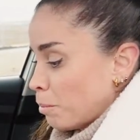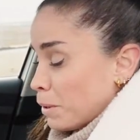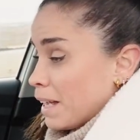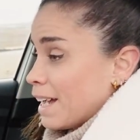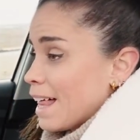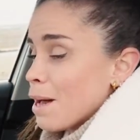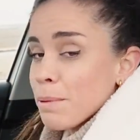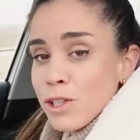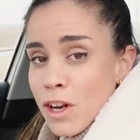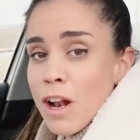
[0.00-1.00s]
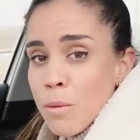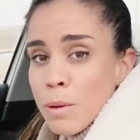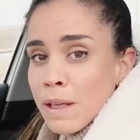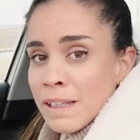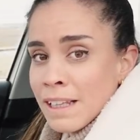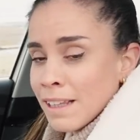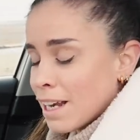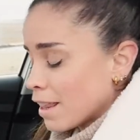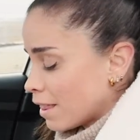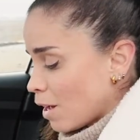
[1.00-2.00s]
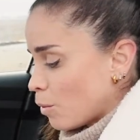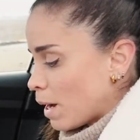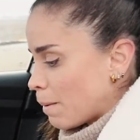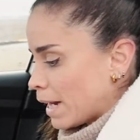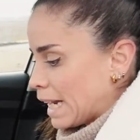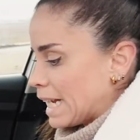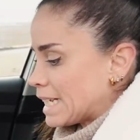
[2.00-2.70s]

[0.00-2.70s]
Porque cada persona lo puede entender de una manera.